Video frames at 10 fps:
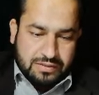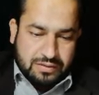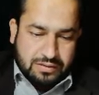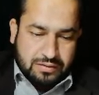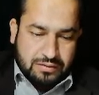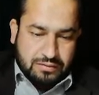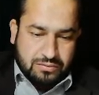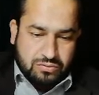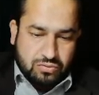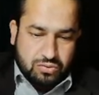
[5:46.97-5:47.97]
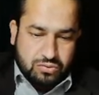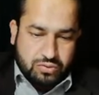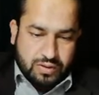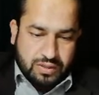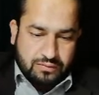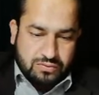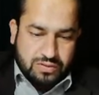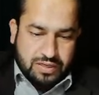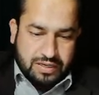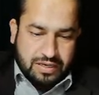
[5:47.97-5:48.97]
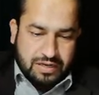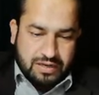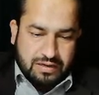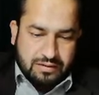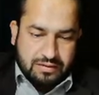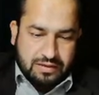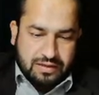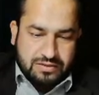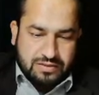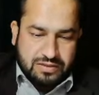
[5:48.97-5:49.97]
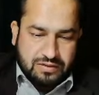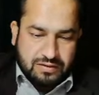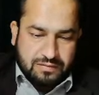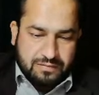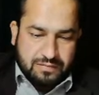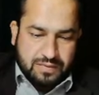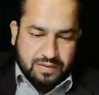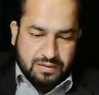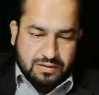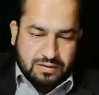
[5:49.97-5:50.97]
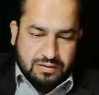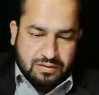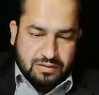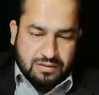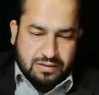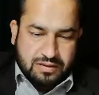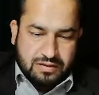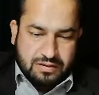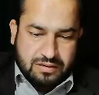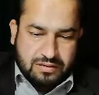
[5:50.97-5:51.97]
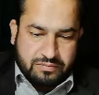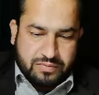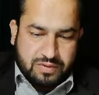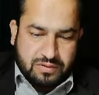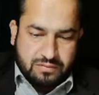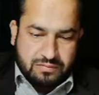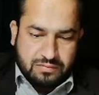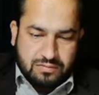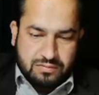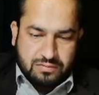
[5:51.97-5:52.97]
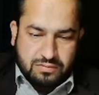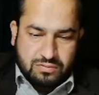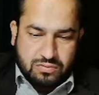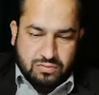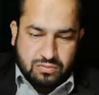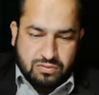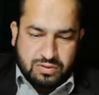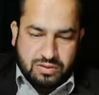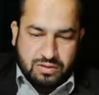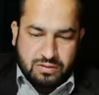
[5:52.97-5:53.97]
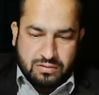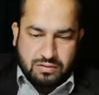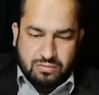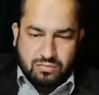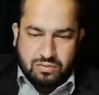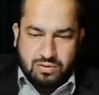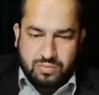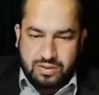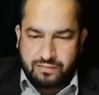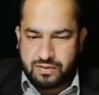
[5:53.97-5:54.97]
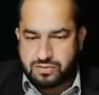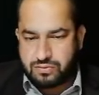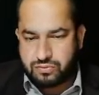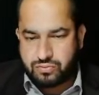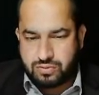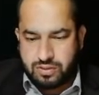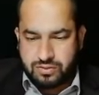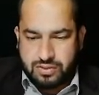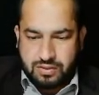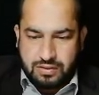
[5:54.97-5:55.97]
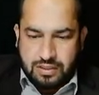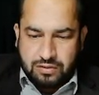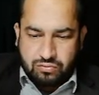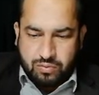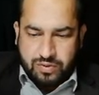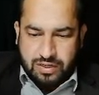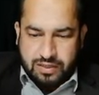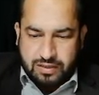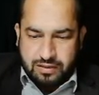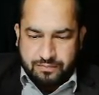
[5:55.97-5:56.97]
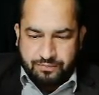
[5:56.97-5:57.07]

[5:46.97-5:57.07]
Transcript: रोड जो है ना उसका एरिया आ जाएगा एरिया ऑफ द रोड ठीक है वो हमारे पास रेस्टोरेंट आ जाएगा तो हम क्या करेंगे